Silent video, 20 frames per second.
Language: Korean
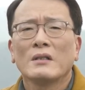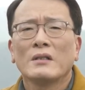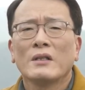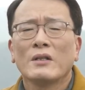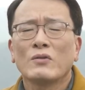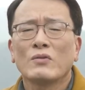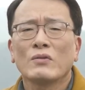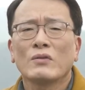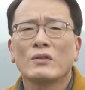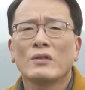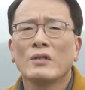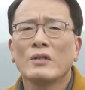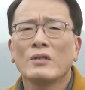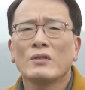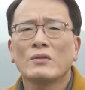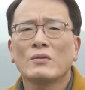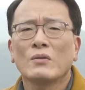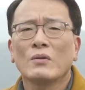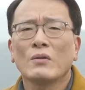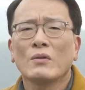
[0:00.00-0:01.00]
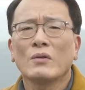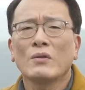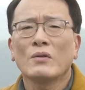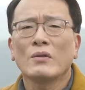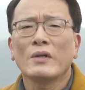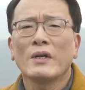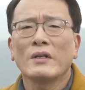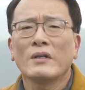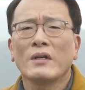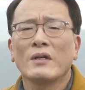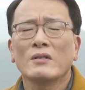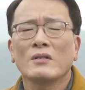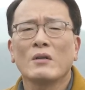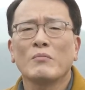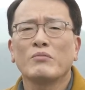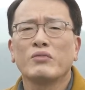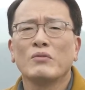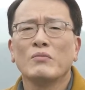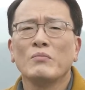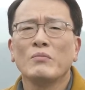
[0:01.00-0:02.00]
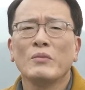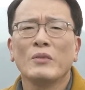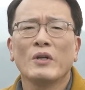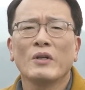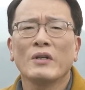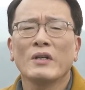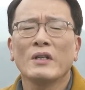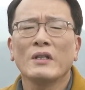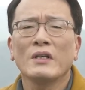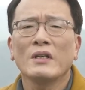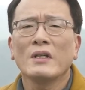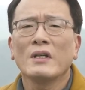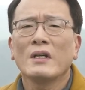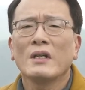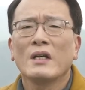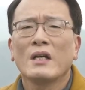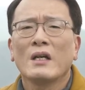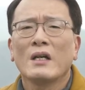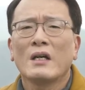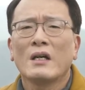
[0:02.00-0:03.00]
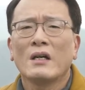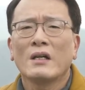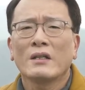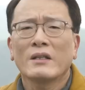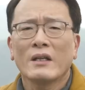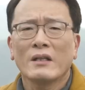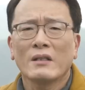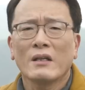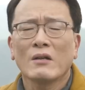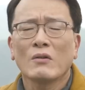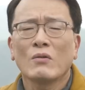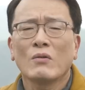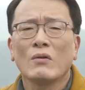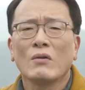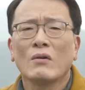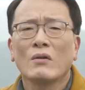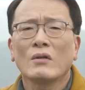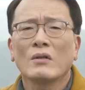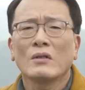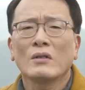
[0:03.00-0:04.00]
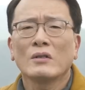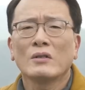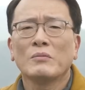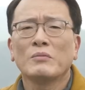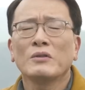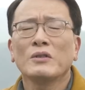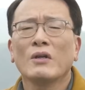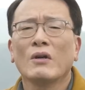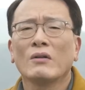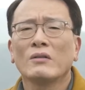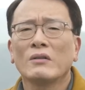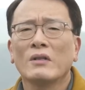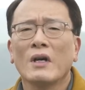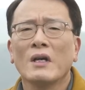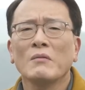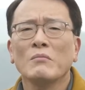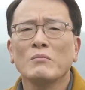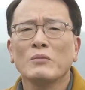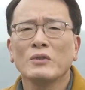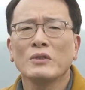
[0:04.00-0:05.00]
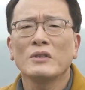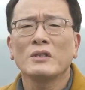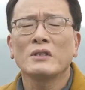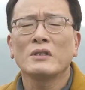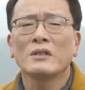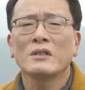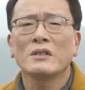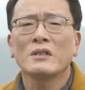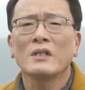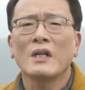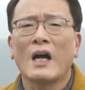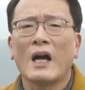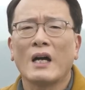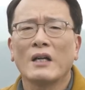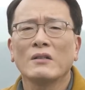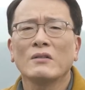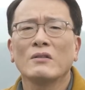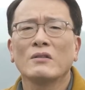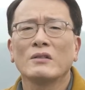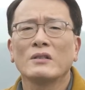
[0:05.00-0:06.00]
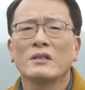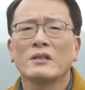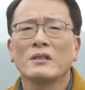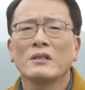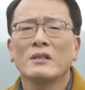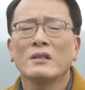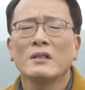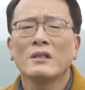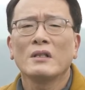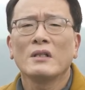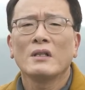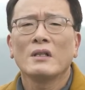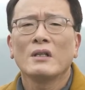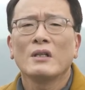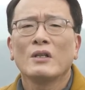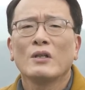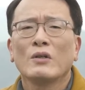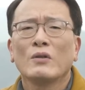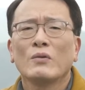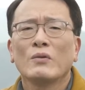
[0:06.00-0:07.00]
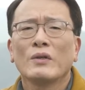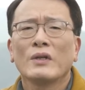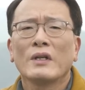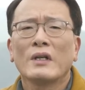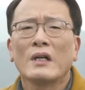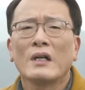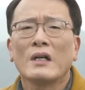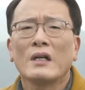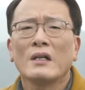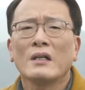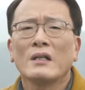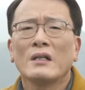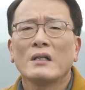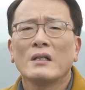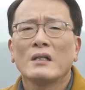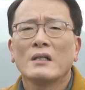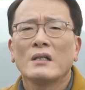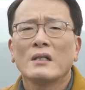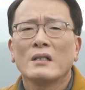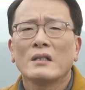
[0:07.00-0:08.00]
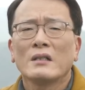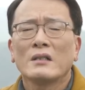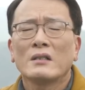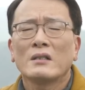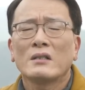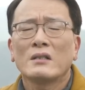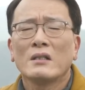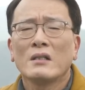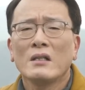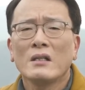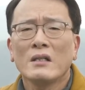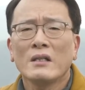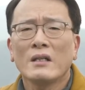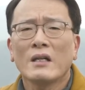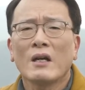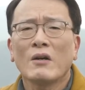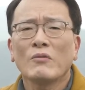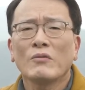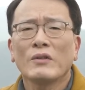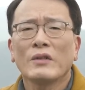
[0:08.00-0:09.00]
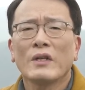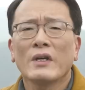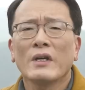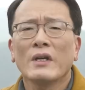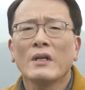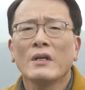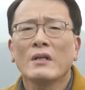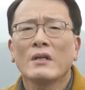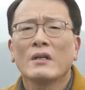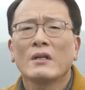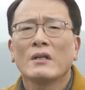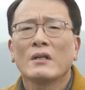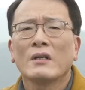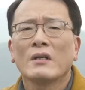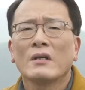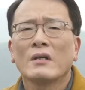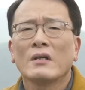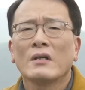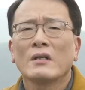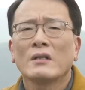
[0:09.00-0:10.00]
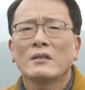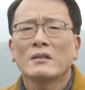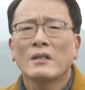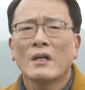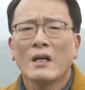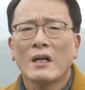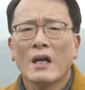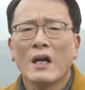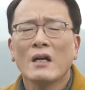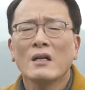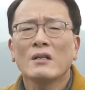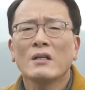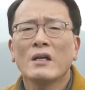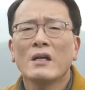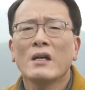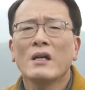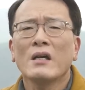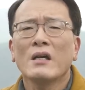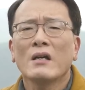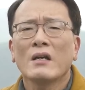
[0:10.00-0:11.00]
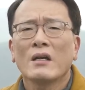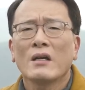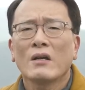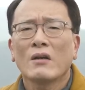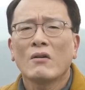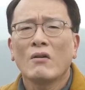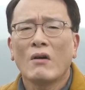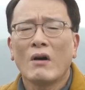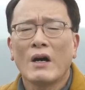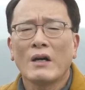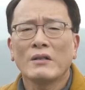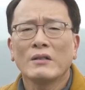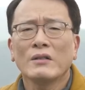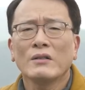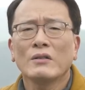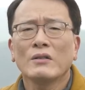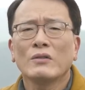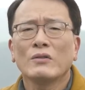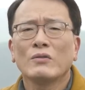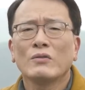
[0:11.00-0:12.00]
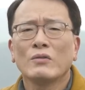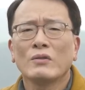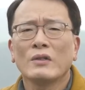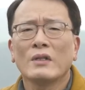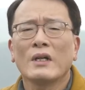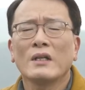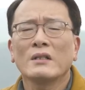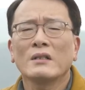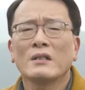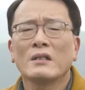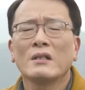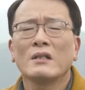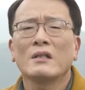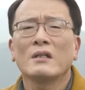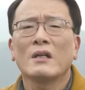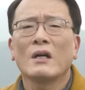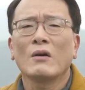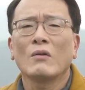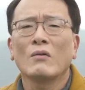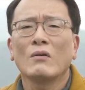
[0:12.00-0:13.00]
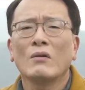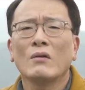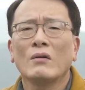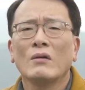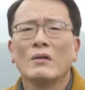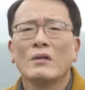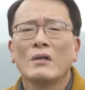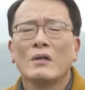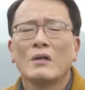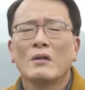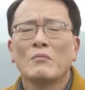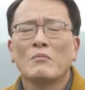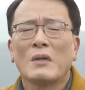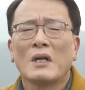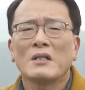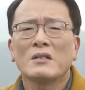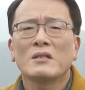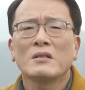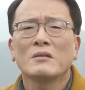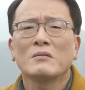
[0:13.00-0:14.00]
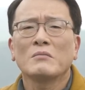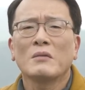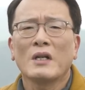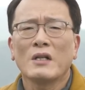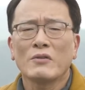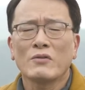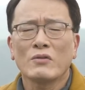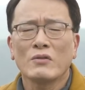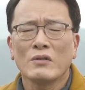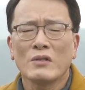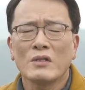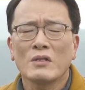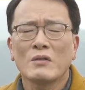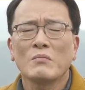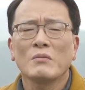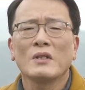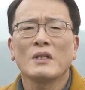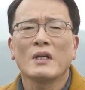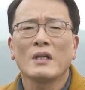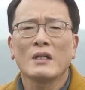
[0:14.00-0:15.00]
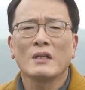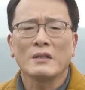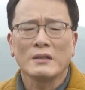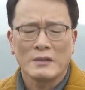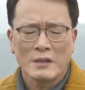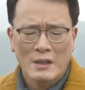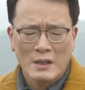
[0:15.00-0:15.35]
예수 그리스도에 대해서 분명히 깨닫고 그분이 어떠한 분이신지를 아는 것이 우리가 진리 가운데 사랑에 거하는 유일한 길이라고 말씀할 수 있습니다.